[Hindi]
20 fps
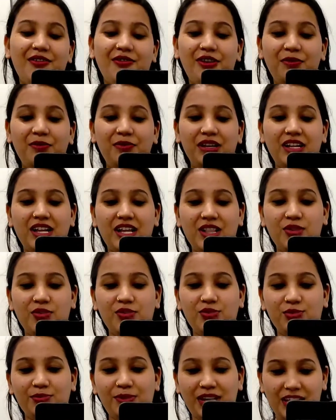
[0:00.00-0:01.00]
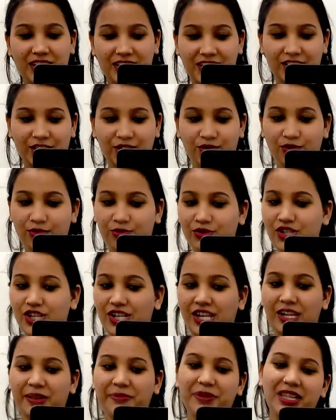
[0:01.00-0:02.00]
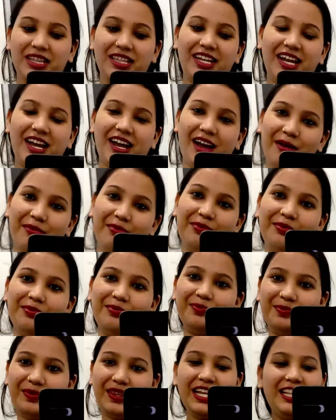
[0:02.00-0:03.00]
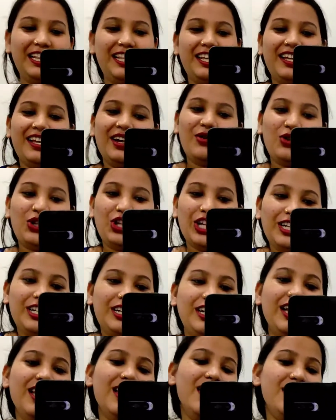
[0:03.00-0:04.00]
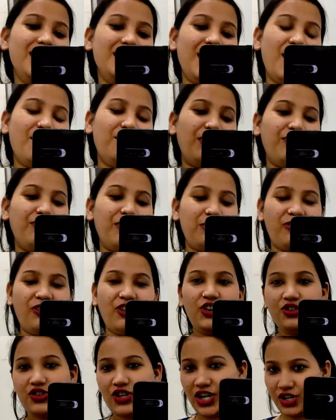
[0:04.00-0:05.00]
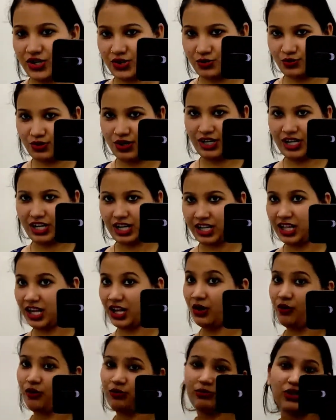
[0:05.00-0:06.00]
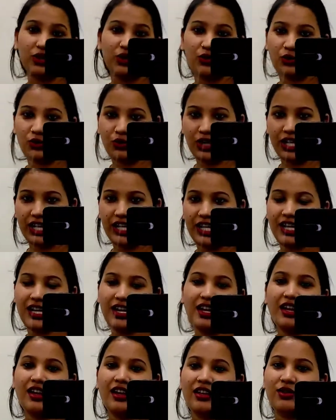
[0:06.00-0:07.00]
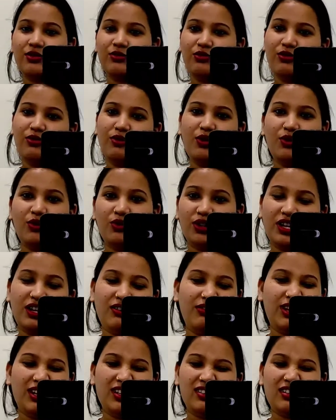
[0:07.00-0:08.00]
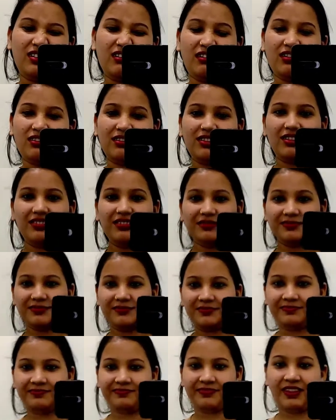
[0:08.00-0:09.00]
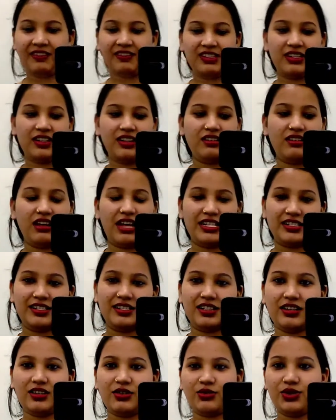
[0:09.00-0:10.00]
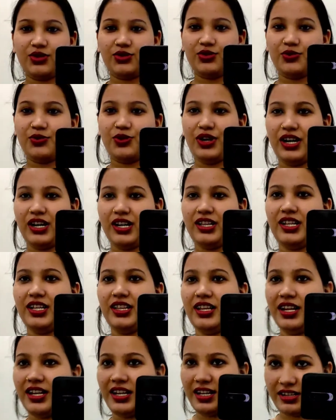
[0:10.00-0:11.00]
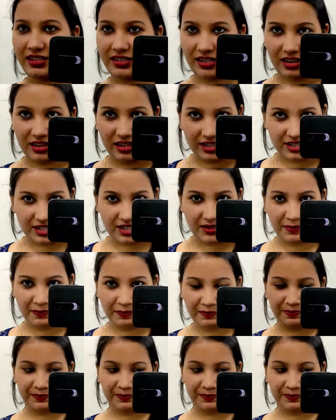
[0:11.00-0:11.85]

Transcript: वही मैं कहती हूँ जो मैं लेने आती हूँ वो मुझे नहीं मिलता है अब देखते क्या होता है आगे यहाँ पर मैं वीडियो ज़्यादा शूट नहीं करी ताकि कोई मुझे टोक ना दे क्योंकि टोक देगा फिर अच्छा नहीं लगता ना ऐसी जगह कोई शूट करने देता नहीं है जल्दी से